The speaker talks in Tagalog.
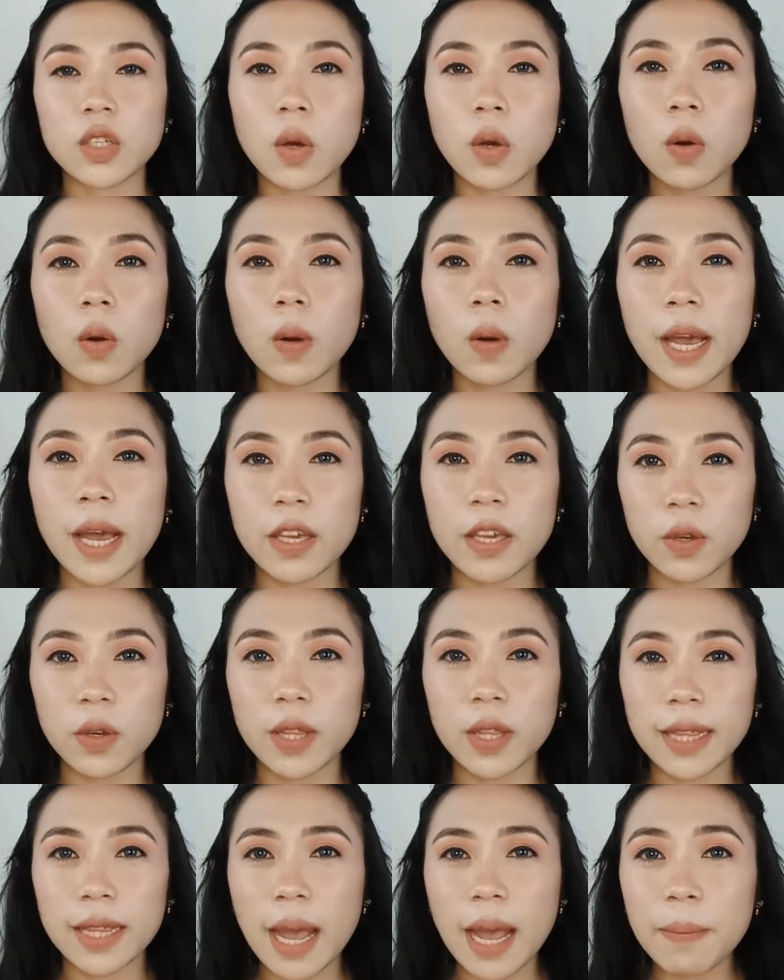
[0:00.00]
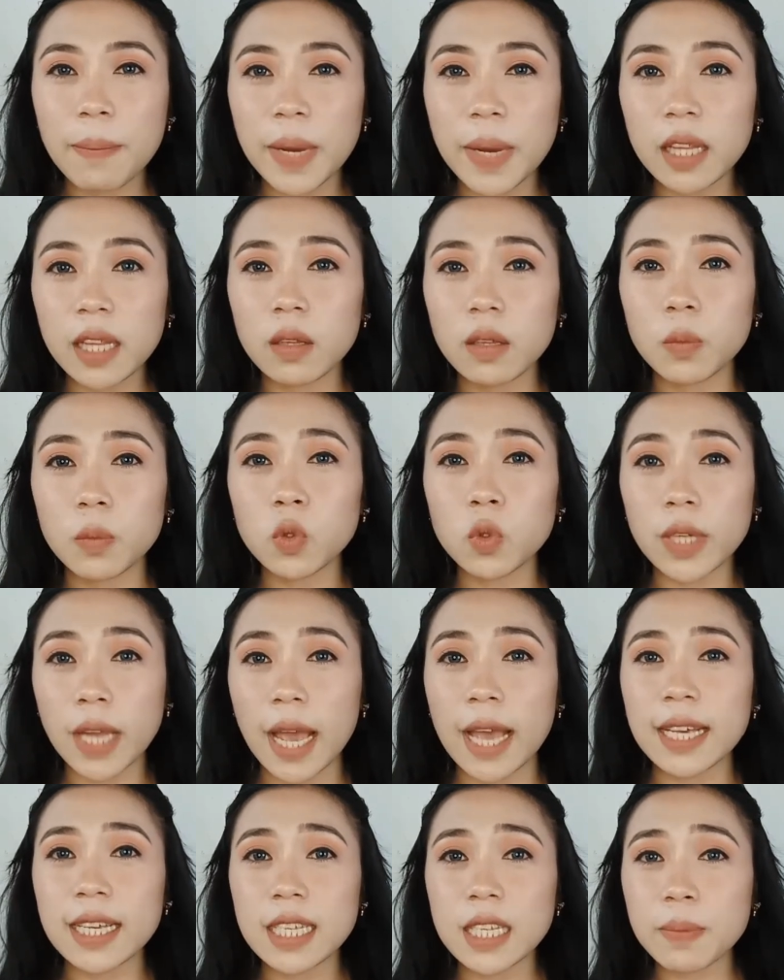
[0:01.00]
So, ayun, dapat
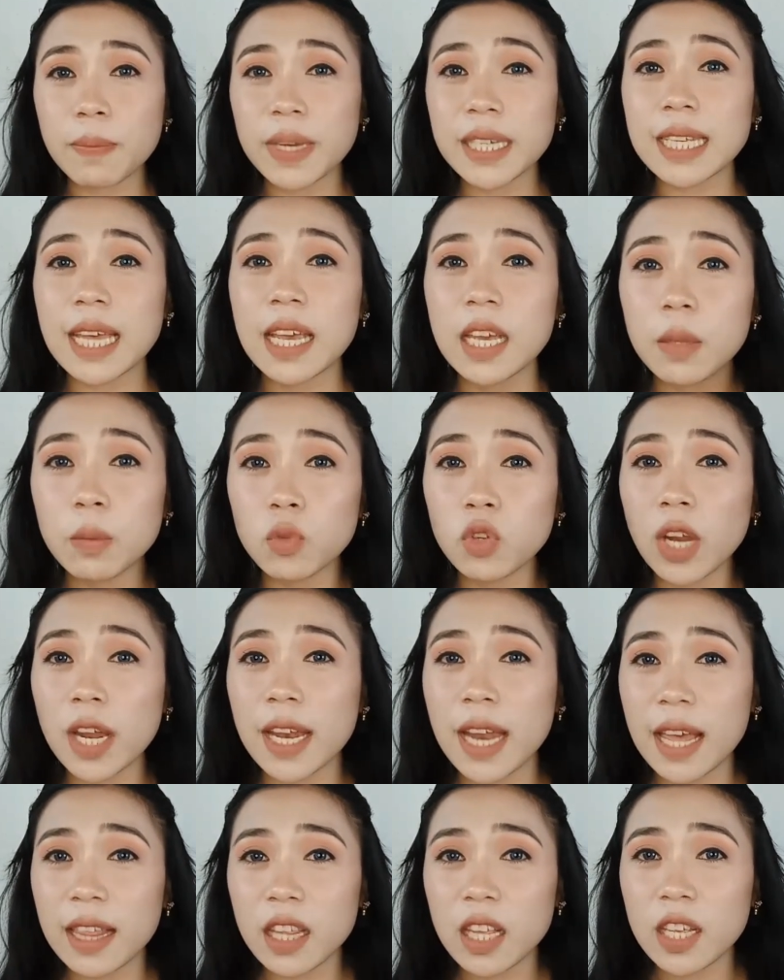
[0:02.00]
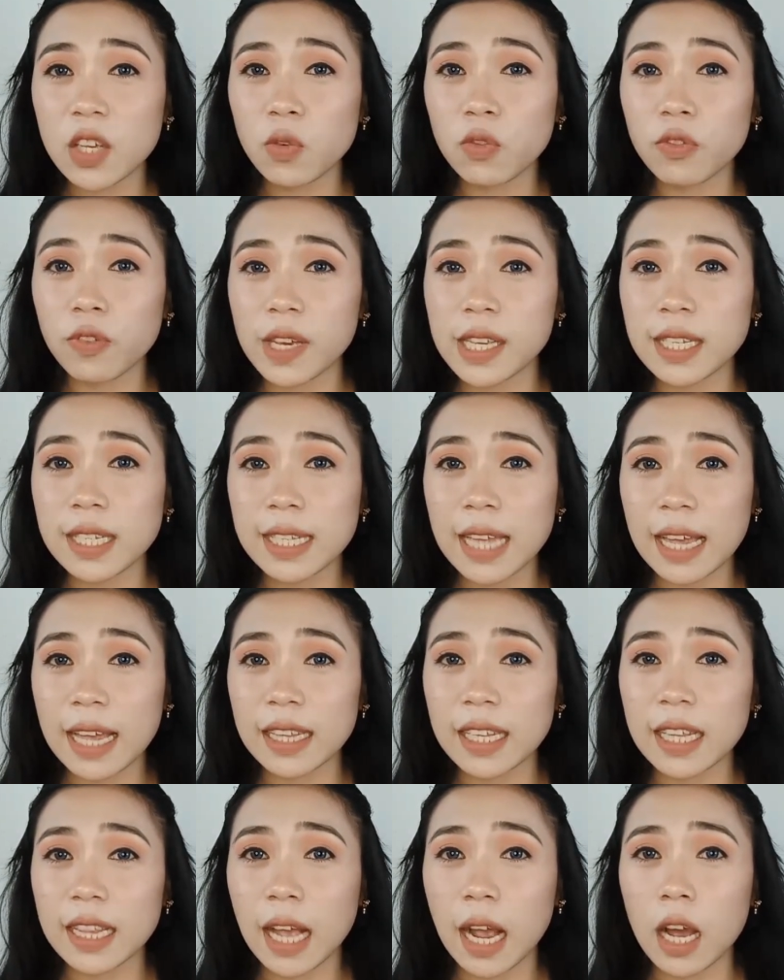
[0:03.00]
muna is basahin muna natin yung face
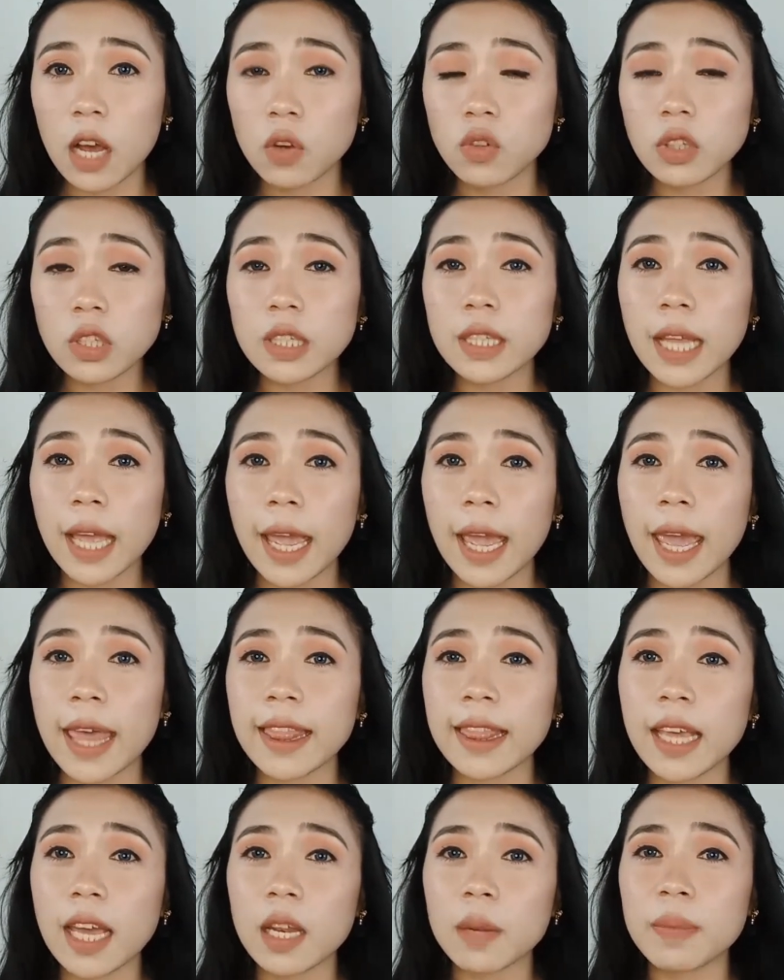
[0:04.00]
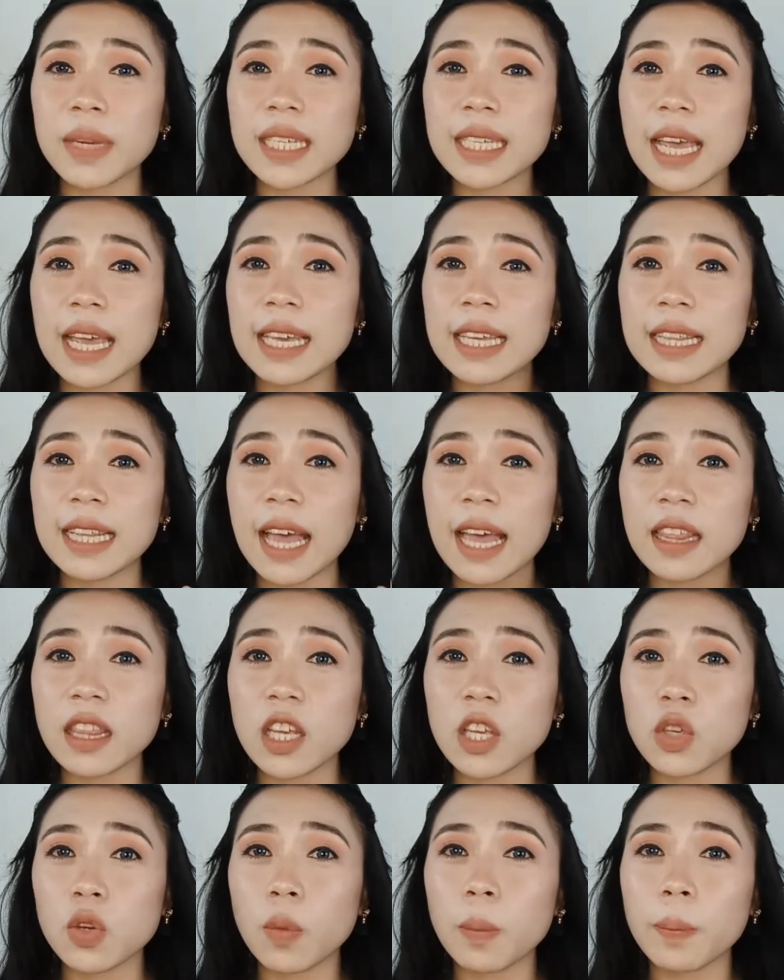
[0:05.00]
natin ng kaunti and then basahin
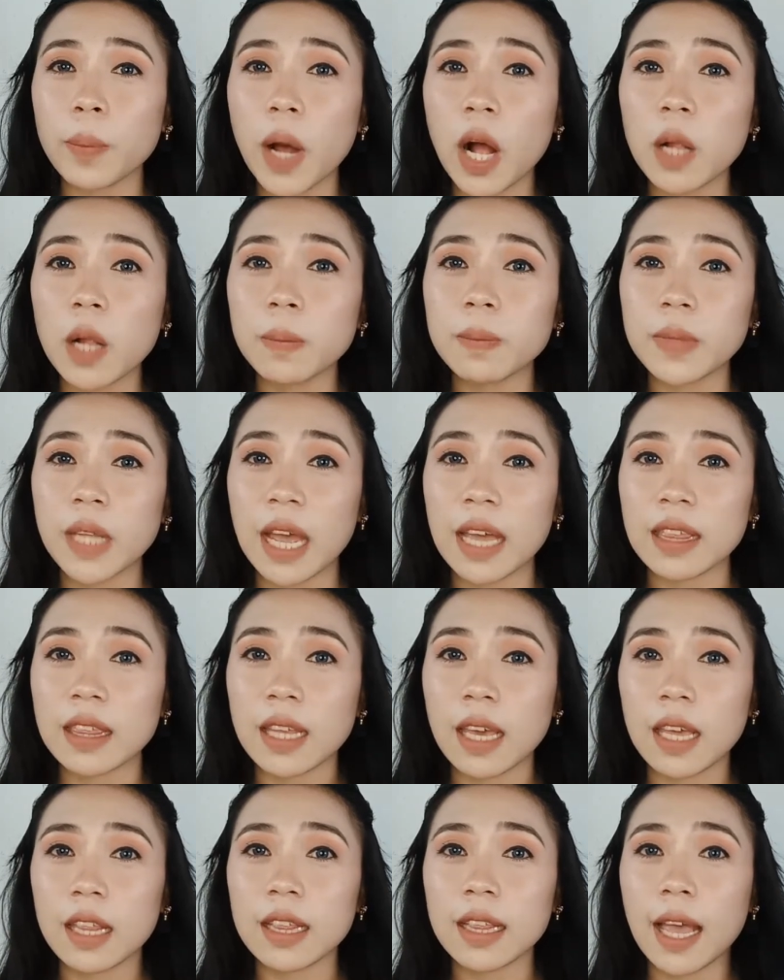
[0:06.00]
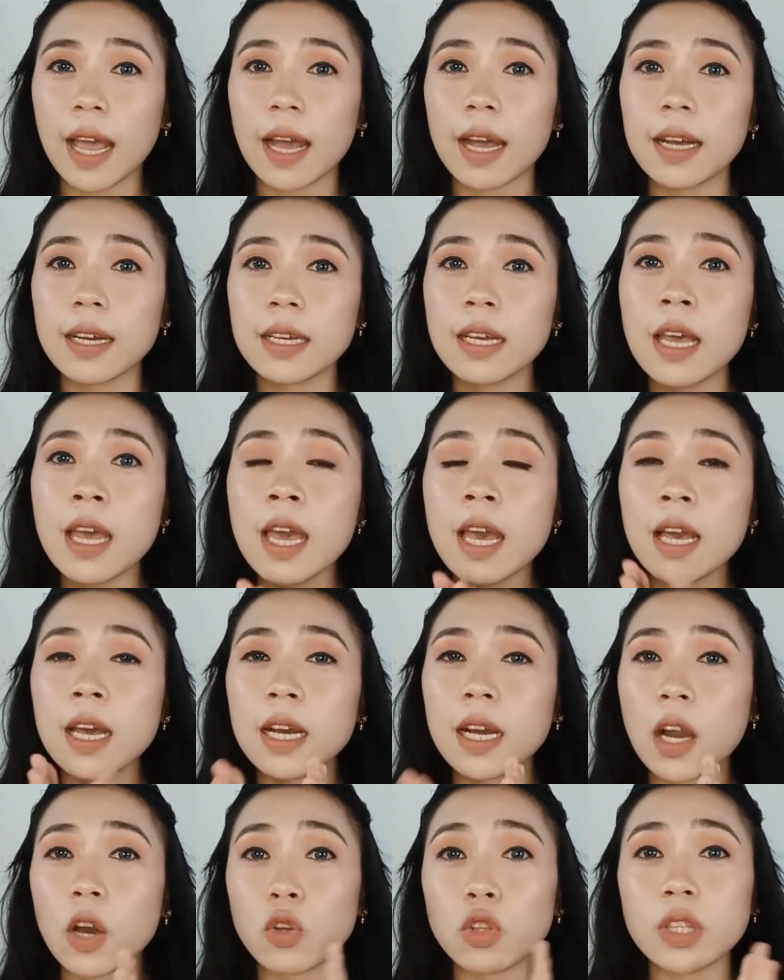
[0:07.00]
natin yung palm natin ng
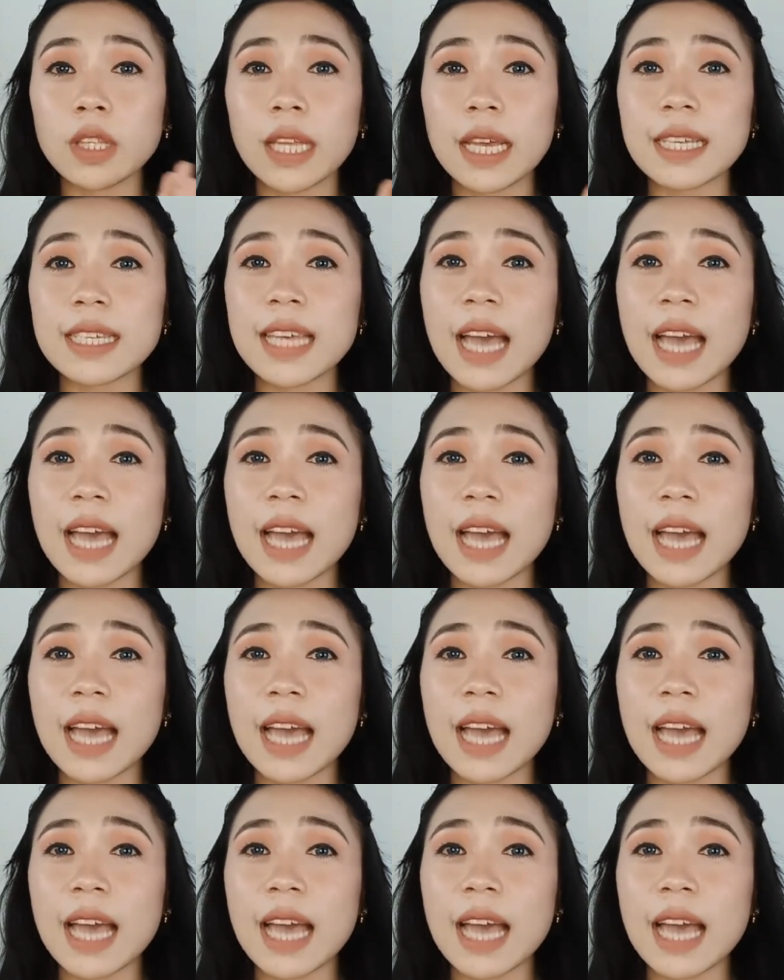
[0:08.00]
kaunti,